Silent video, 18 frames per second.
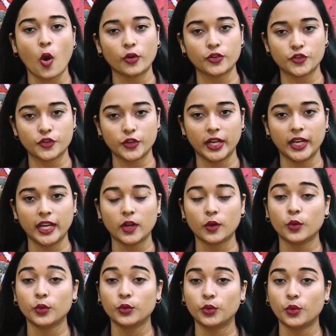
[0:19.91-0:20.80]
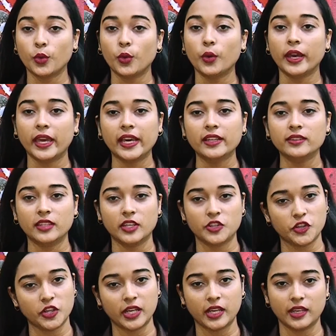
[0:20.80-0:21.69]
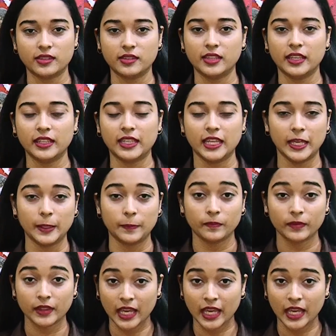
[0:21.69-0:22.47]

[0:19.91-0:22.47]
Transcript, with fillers: ऑस्ट्रेलिया को दो एक से शिकस्त दी थी